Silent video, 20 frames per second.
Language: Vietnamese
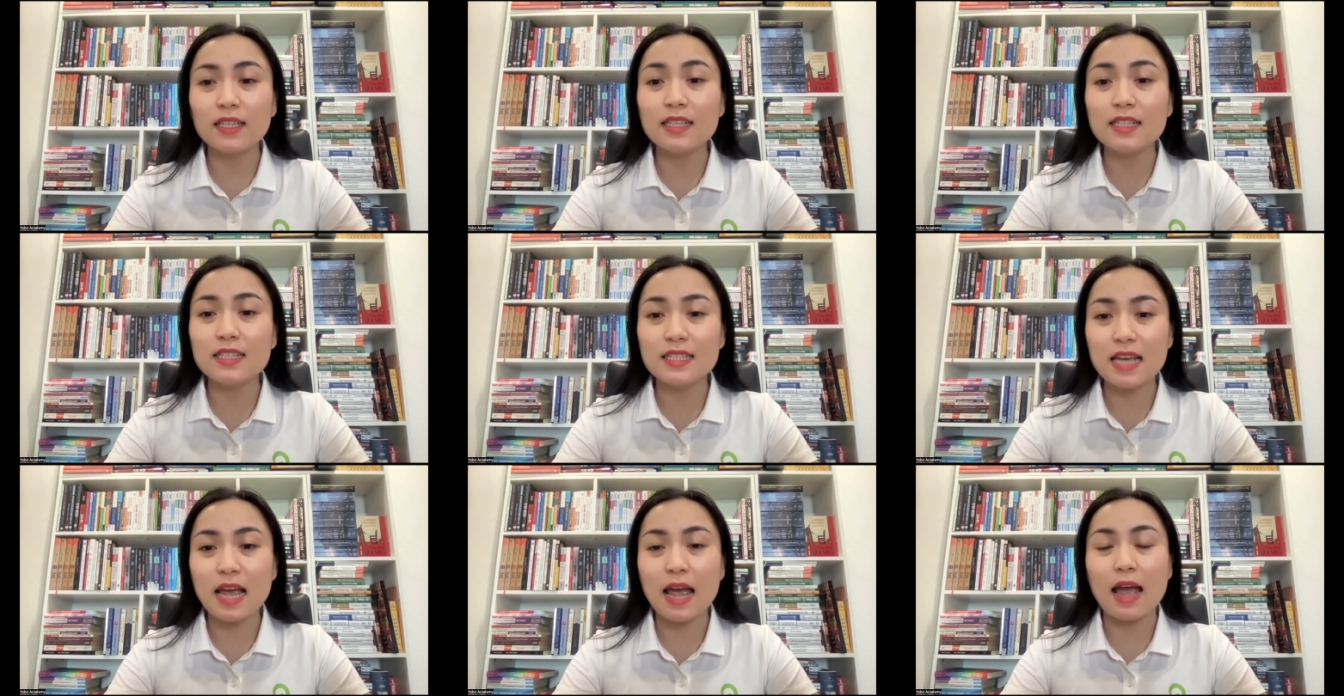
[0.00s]

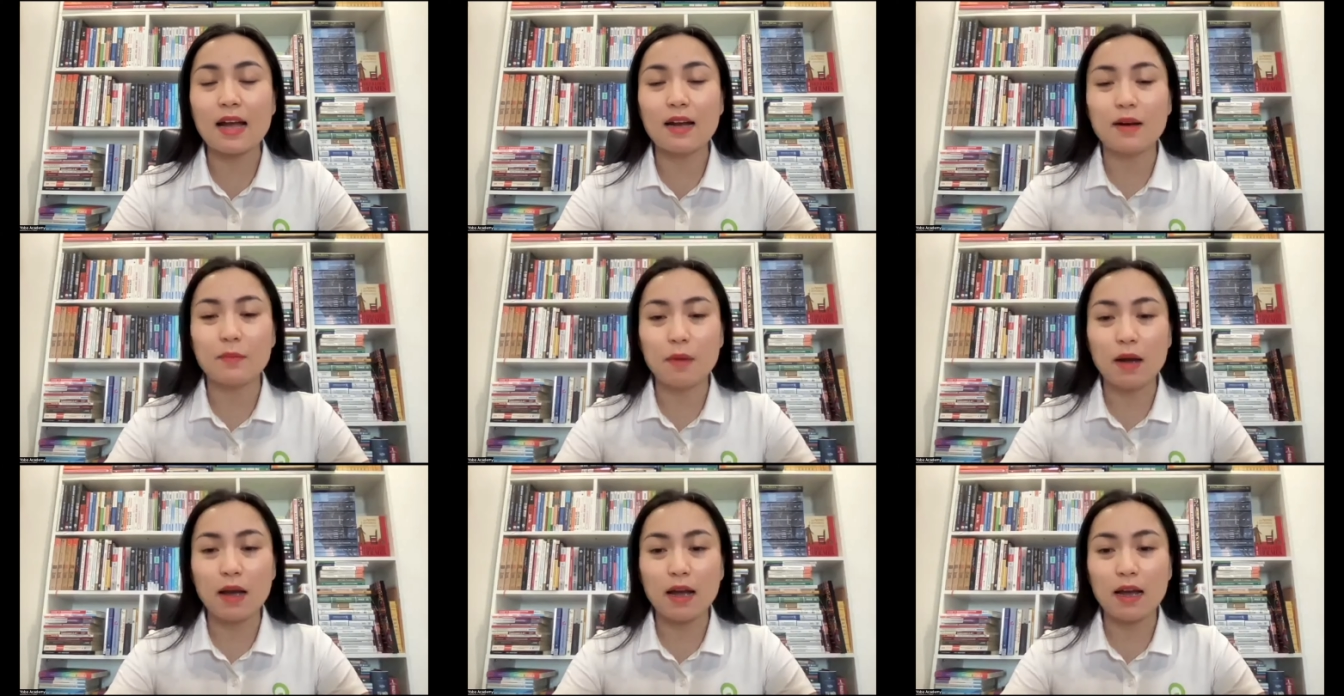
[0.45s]
tình trạng
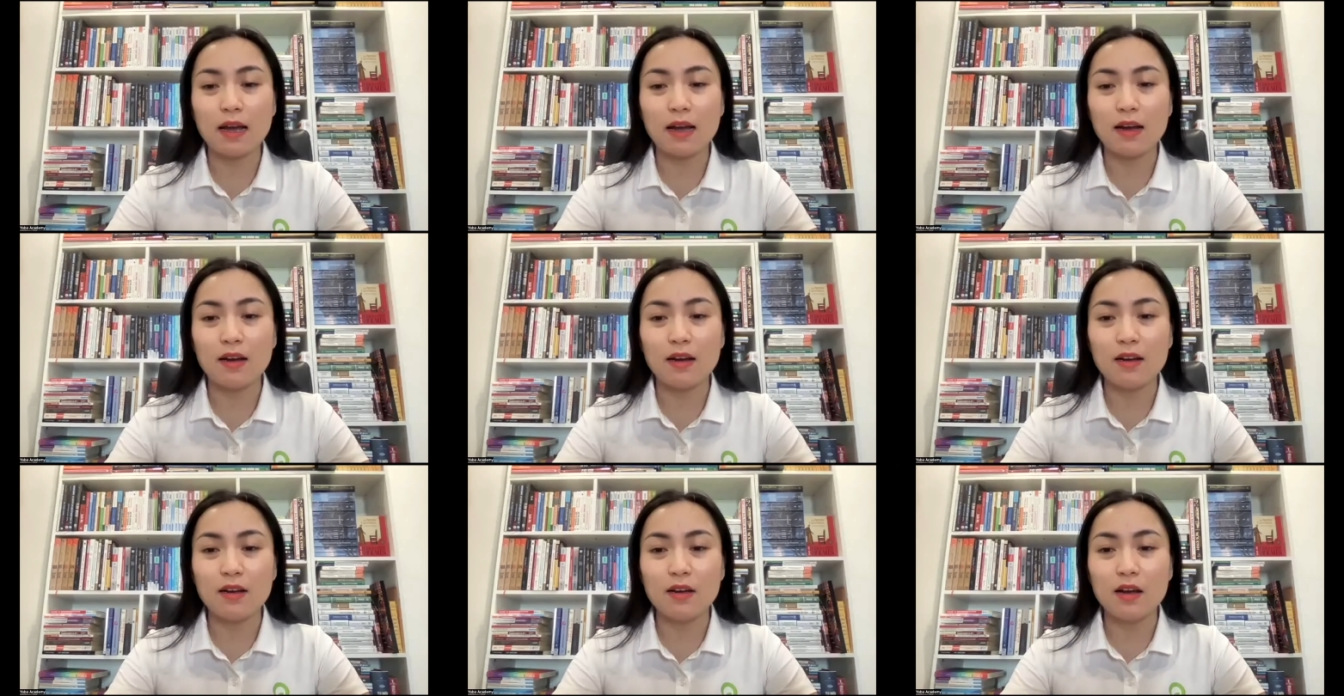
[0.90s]

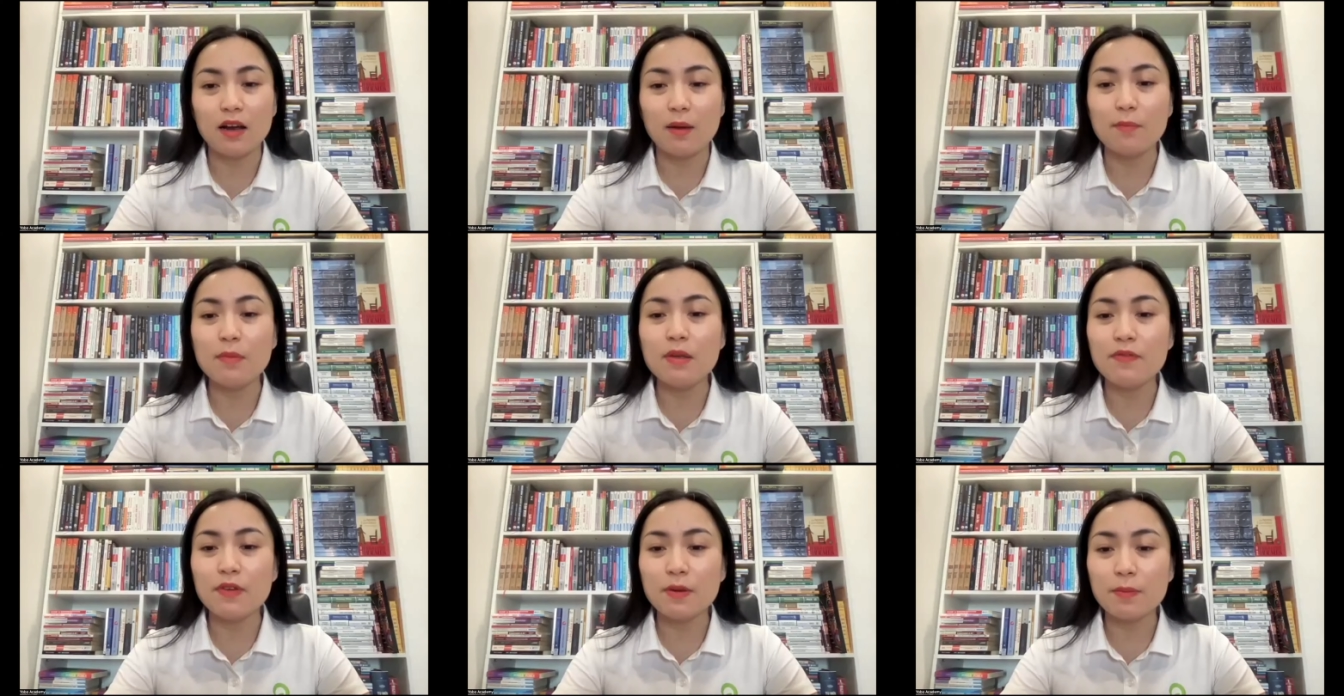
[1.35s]
mà
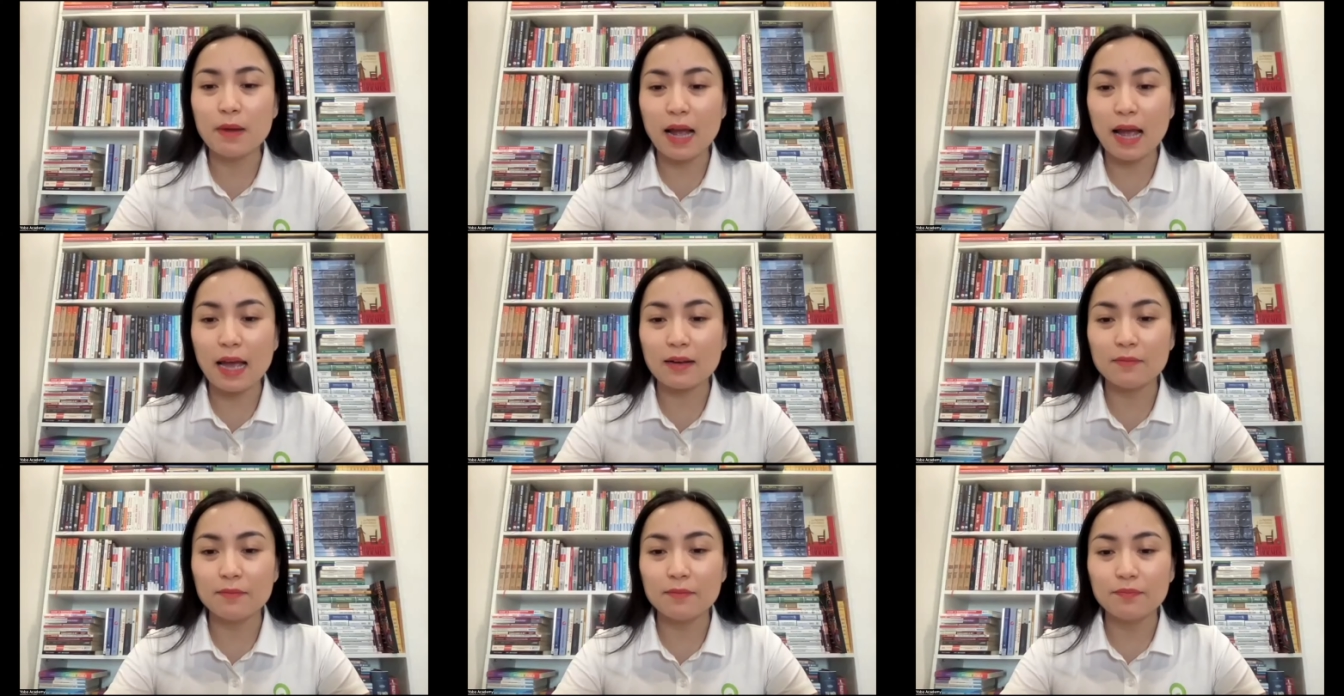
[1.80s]
uh, bị viêm
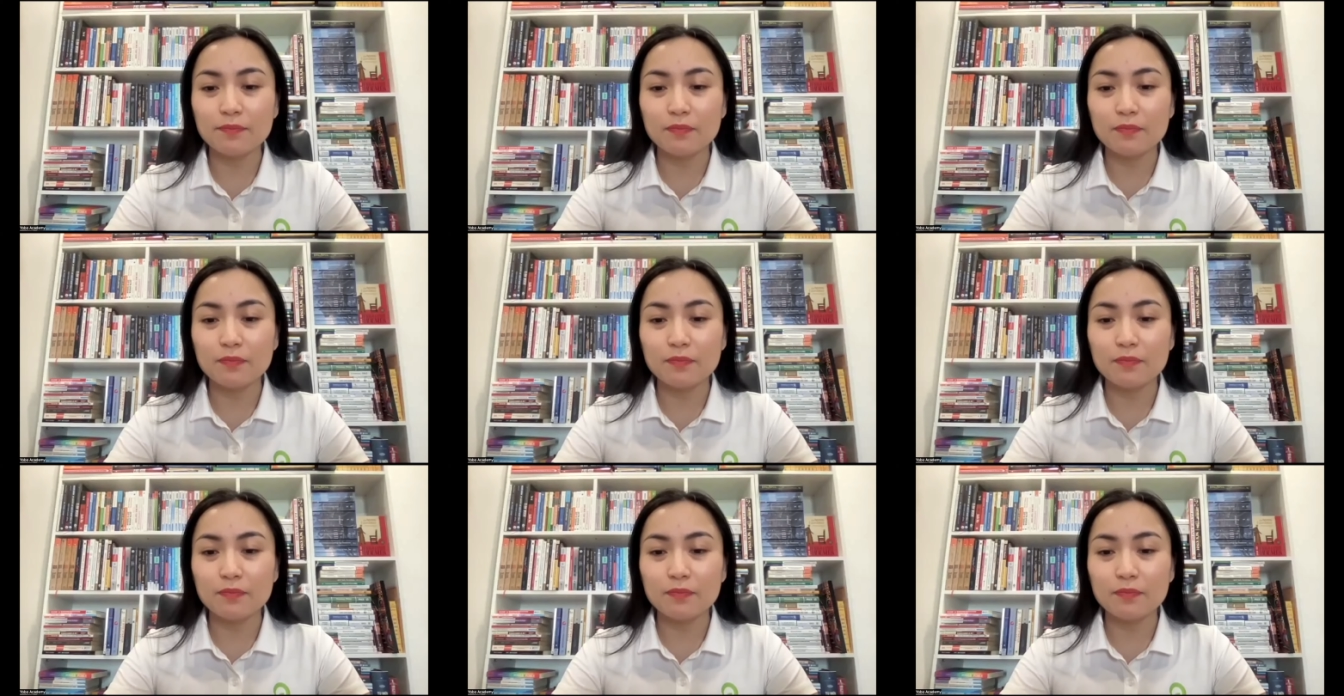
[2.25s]
gan